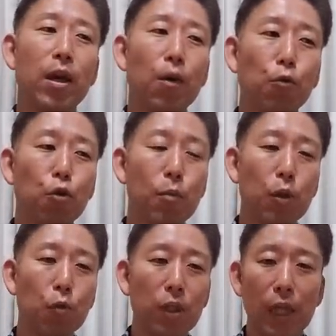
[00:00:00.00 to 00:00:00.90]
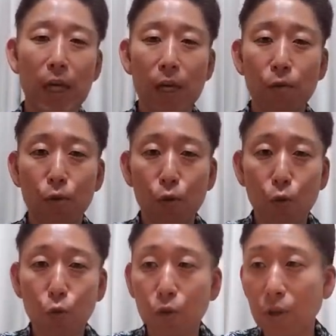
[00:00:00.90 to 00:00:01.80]
えー、遅くまで起きていられるという
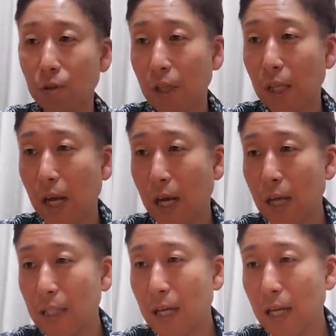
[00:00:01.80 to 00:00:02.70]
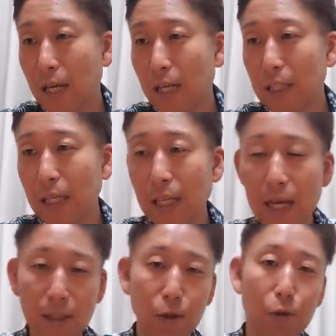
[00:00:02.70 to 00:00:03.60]
ことでですねなかなか寝
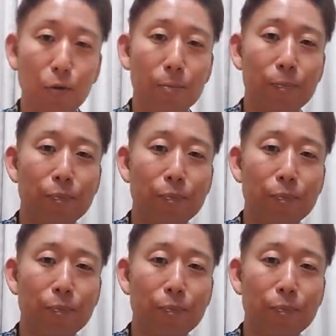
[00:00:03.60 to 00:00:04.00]
ないという。